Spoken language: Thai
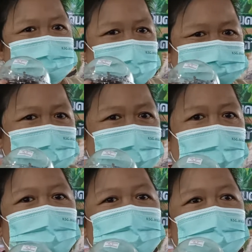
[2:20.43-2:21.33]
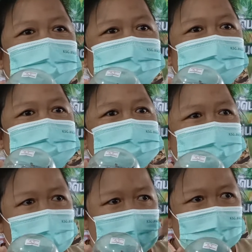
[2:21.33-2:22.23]
มาแปรรูป
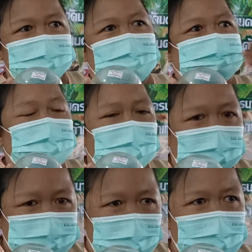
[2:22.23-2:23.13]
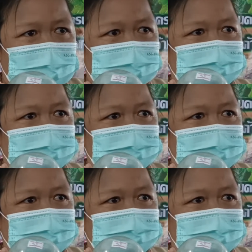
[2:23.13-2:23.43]
เพื่อเอามาต่อยอด